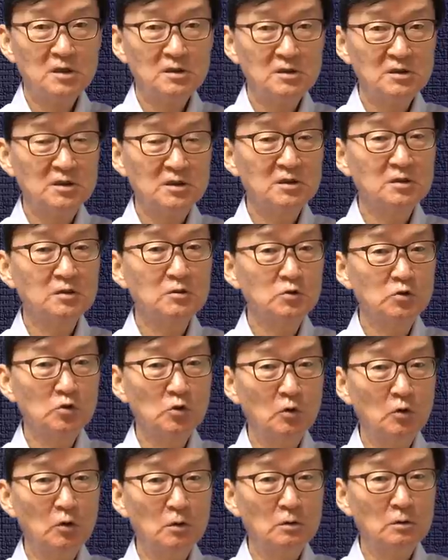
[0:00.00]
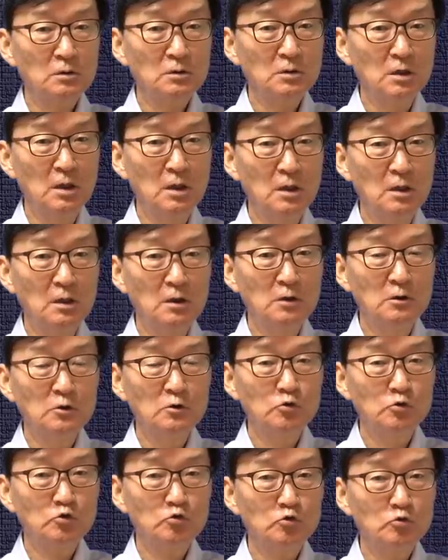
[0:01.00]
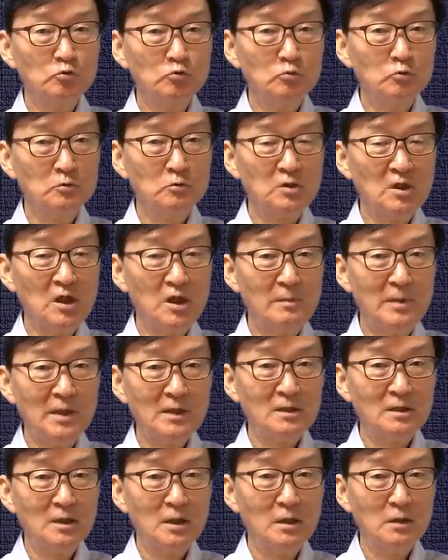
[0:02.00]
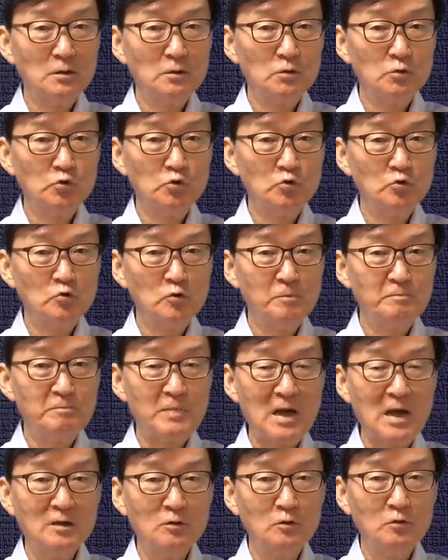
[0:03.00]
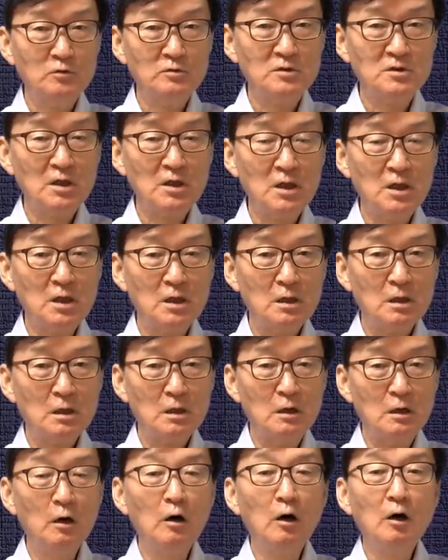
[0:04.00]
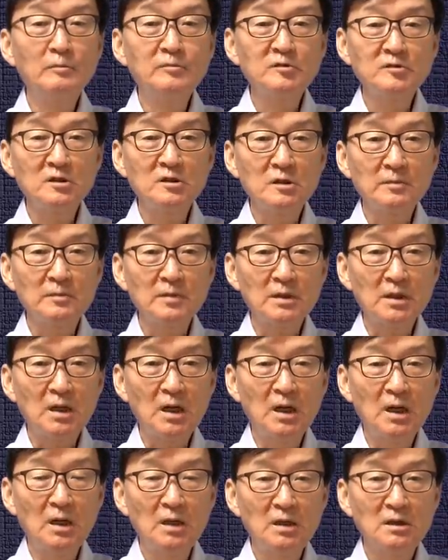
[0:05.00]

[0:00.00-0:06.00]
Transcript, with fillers: 징조는 쑥대밭되는 중국 반도체 거부들입니다.